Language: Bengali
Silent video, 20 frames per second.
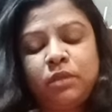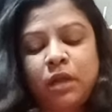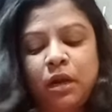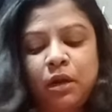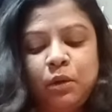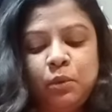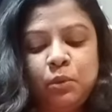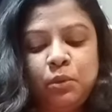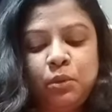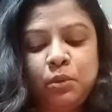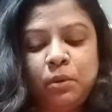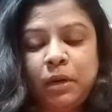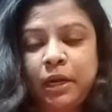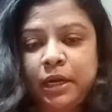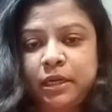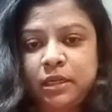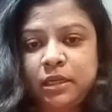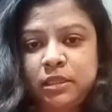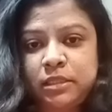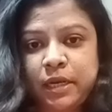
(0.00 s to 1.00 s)
তার অন্য আর
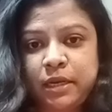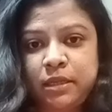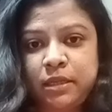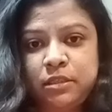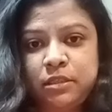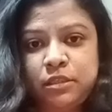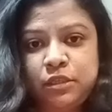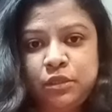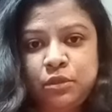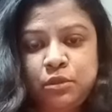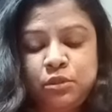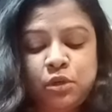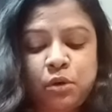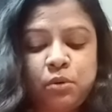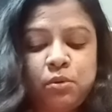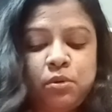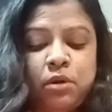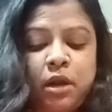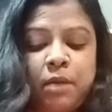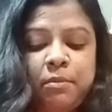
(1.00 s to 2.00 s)
একটা চ্যানেল ছিল
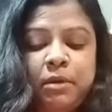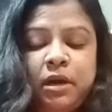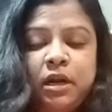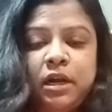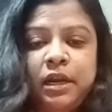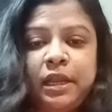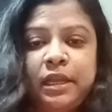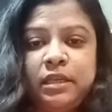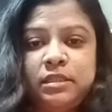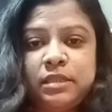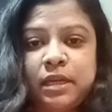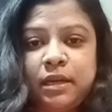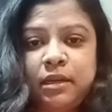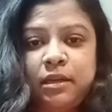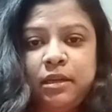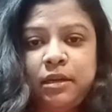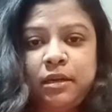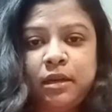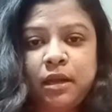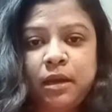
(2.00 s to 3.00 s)
যখন আমার এই
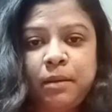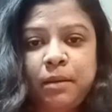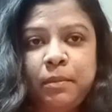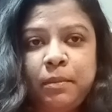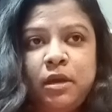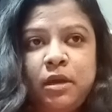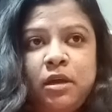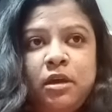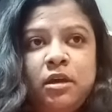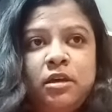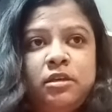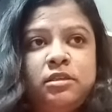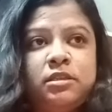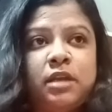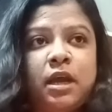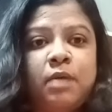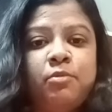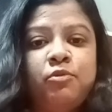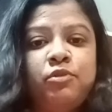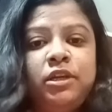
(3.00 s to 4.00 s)
চ্যানেলের নাম
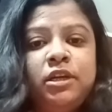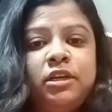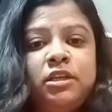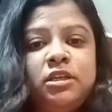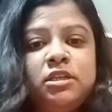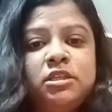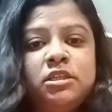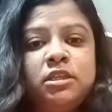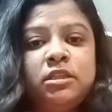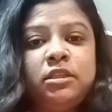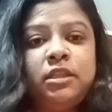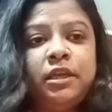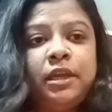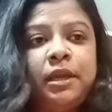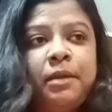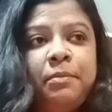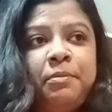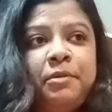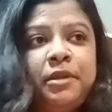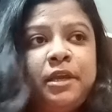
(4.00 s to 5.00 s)
শ্রাবণী ক্রিয়েশন
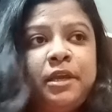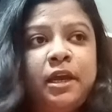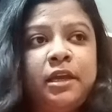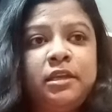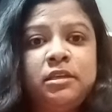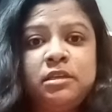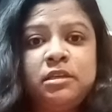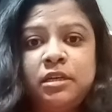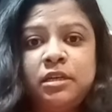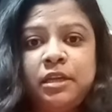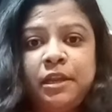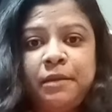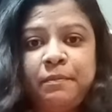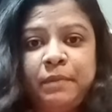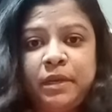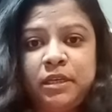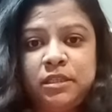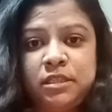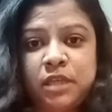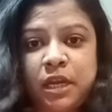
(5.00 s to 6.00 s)
থেকে প্রিয়া
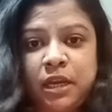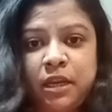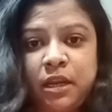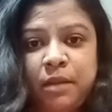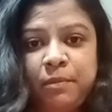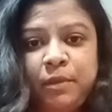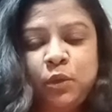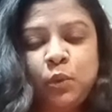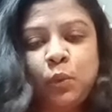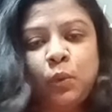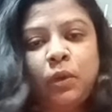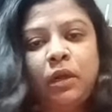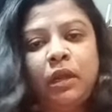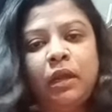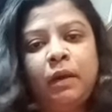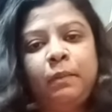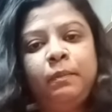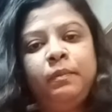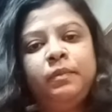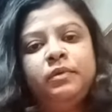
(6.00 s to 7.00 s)
এন্টারটেনমেন্ট চ্যানেল আমি
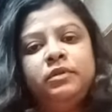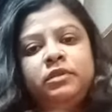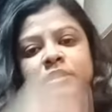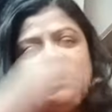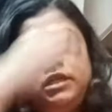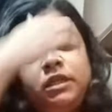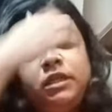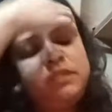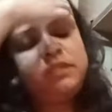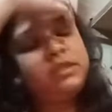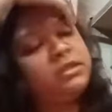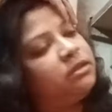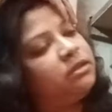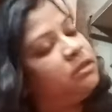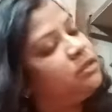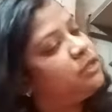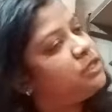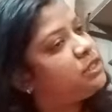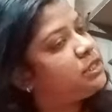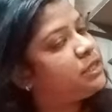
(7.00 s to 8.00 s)
করলাম ঠিক আছে
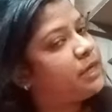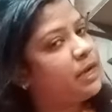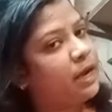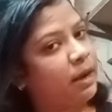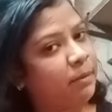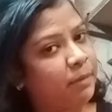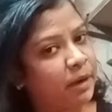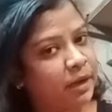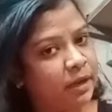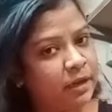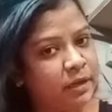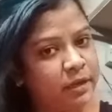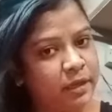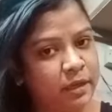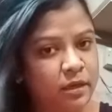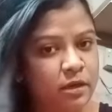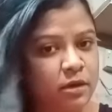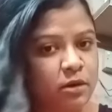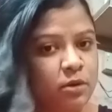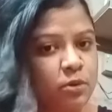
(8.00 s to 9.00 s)
সে আমাকে নিয়ে
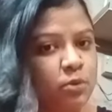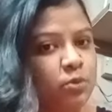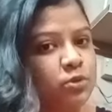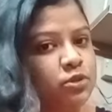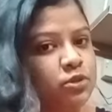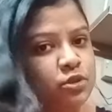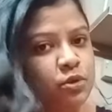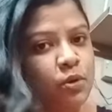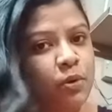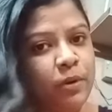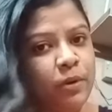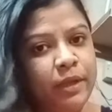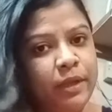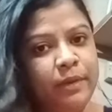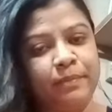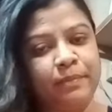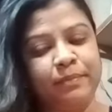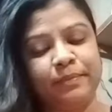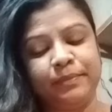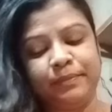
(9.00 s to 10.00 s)
রোস্ট করে
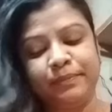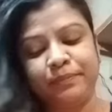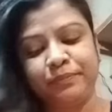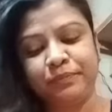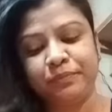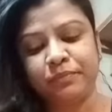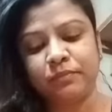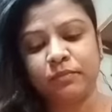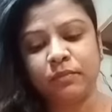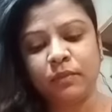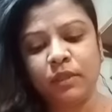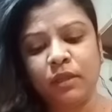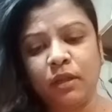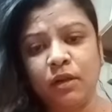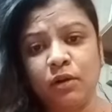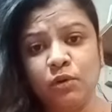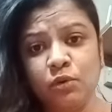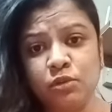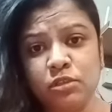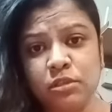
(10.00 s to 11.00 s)

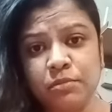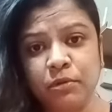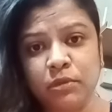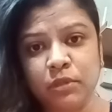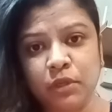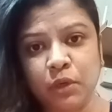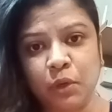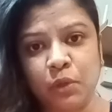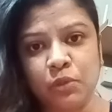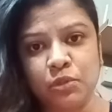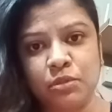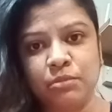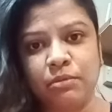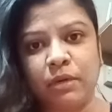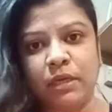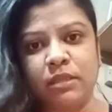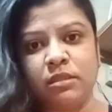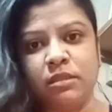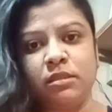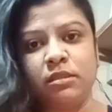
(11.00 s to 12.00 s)
রোস্ট বলতে
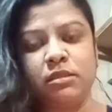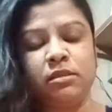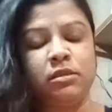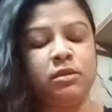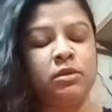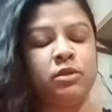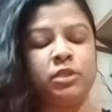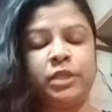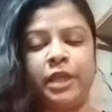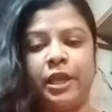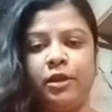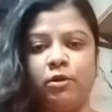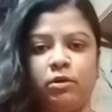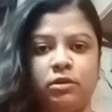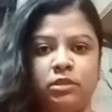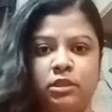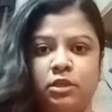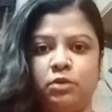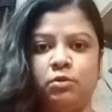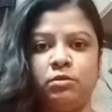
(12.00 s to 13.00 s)
কন্ট্রোভার্সি সেই
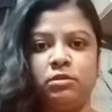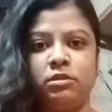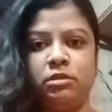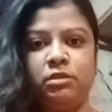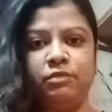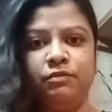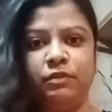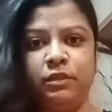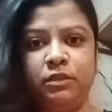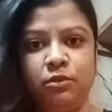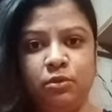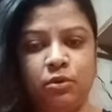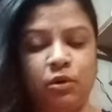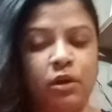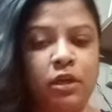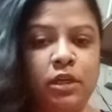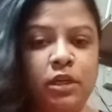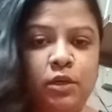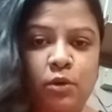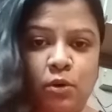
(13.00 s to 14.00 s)
অর্থে রোস্টিং ভিডিও
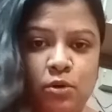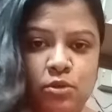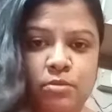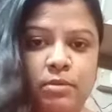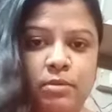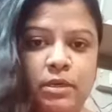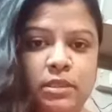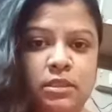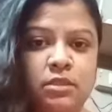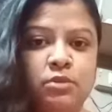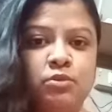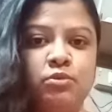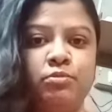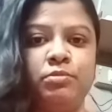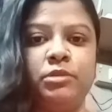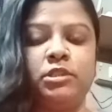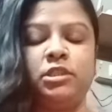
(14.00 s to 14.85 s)
নয় কন্ট্রোভার্সি গ্রুপে